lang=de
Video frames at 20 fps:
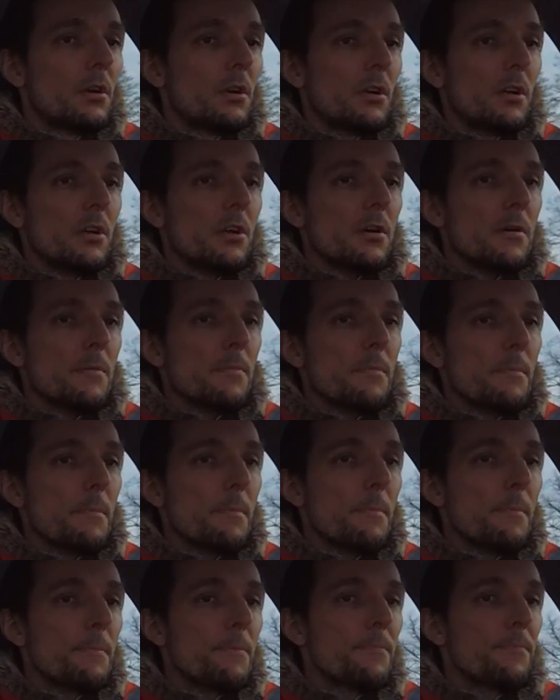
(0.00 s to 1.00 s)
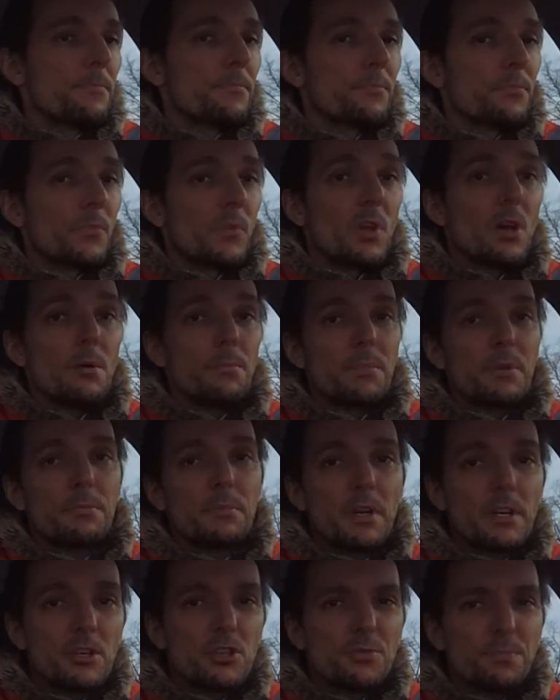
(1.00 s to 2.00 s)
Ja. ja, bin
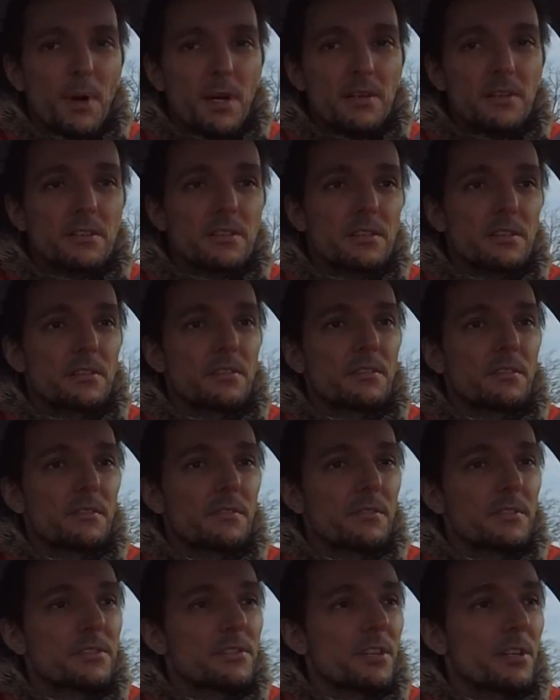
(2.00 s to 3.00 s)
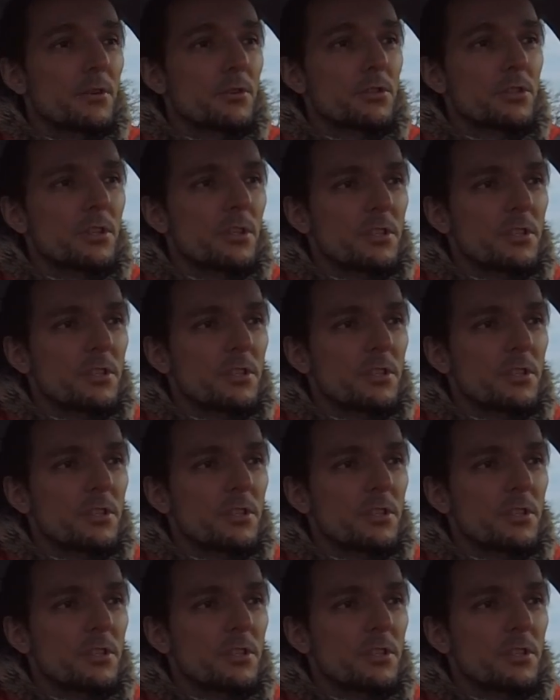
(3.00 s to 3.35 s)
mal gespannt, wie es da ausschaut.